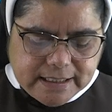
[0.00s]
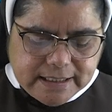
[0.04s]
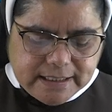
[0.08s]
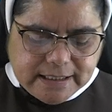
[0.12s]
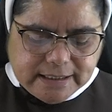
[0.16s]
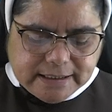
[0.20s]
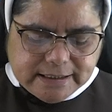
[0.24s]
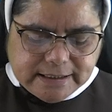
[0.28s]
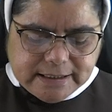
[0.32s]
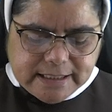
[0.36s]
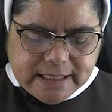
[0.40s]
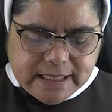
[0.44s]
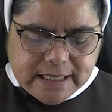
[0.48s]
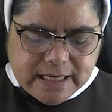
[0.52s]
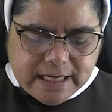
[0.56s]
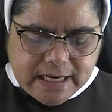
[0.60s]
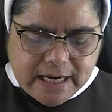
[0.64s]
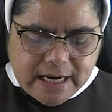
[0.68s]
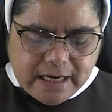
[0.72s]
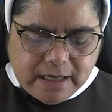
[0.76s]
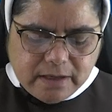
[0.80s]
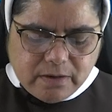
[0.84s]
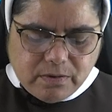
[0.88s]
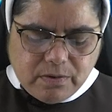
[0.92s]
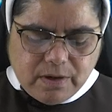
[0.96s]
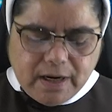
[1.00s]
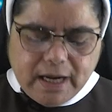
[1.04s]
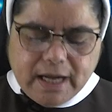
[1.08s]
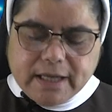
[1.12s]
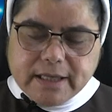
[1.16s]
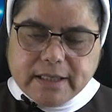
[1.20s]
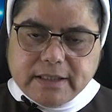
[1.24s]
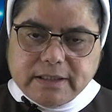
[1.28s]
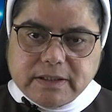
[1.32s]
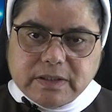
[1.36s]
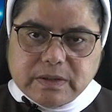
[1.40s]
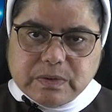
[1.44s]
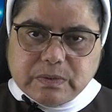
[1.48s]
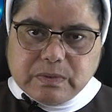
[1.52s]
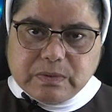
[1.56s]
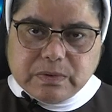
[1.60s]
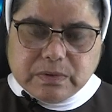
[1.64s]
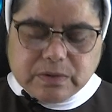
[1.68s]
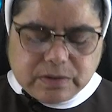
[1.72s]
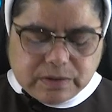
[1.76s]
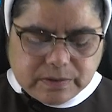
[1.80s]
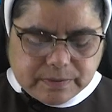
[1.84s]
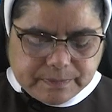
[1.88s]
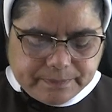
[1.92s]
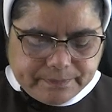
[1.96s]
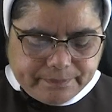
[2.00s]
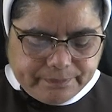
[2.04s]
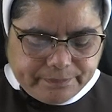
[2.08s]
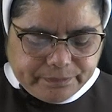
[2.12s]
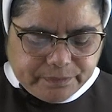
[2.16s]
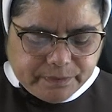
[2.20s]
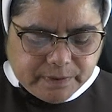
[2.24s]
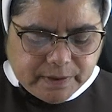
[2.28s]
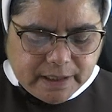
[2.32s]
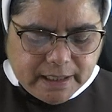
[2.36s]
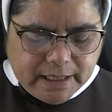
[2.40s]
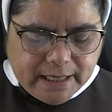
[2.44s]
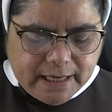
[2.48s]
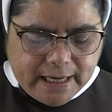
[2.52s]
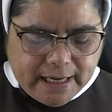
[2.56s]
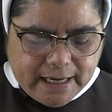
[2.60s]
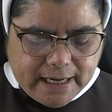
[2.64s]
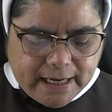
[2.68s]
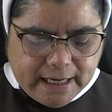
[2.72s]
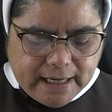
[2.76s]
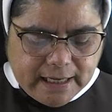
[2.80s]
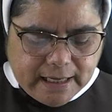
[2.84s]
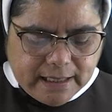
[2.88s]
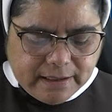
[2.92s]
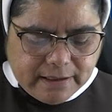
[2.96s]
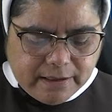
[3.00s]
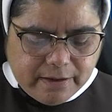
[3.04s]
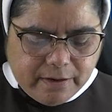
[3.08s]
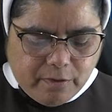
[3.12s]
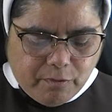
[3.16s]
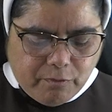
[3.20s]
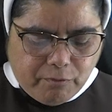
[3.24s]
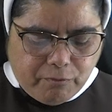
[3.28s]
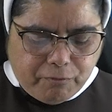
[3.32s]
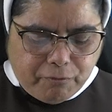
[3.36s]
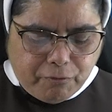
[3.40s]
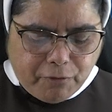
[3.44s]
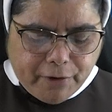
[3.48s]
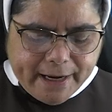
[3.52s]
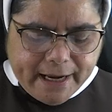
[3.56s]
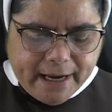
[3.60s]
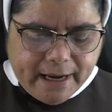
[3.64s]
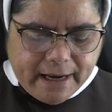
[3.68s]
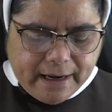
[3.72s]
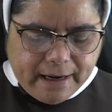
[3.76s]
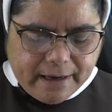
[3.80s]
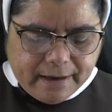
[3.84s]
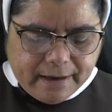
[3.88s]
y siguieron a Jesús. Él fue